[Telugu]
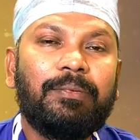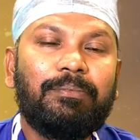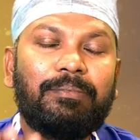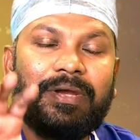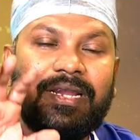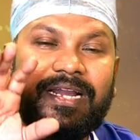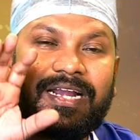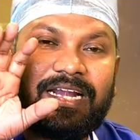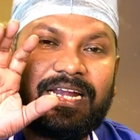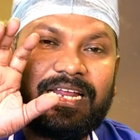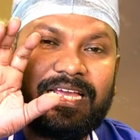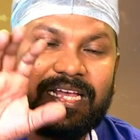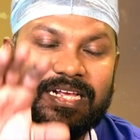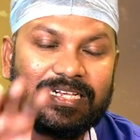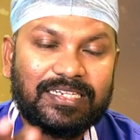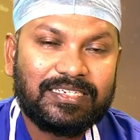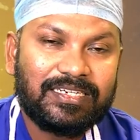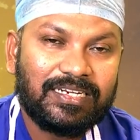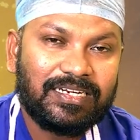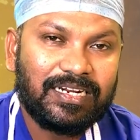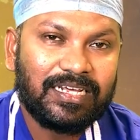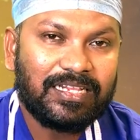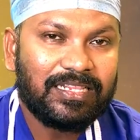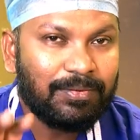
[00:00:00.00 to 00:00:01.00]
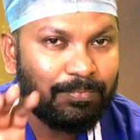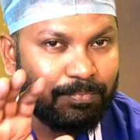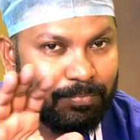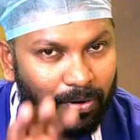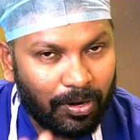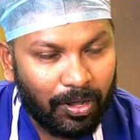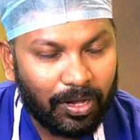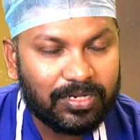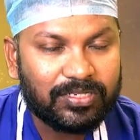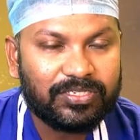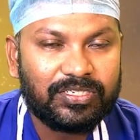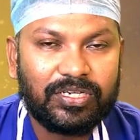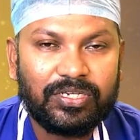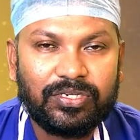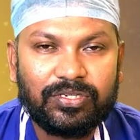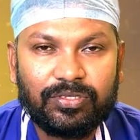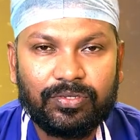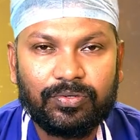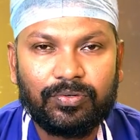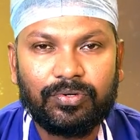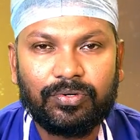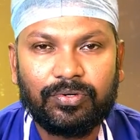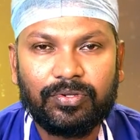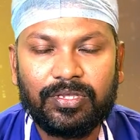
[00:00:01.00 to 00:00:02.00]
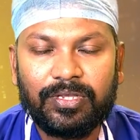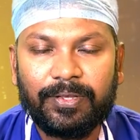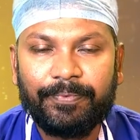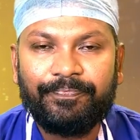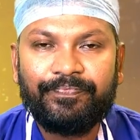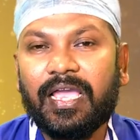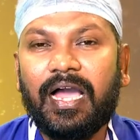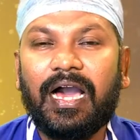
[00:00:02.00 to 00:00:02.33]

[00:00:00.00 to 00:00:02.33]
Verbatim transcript: మీ డిహెచ్టీని అది బ్లాక్ చేస్తూ ఉంటుంది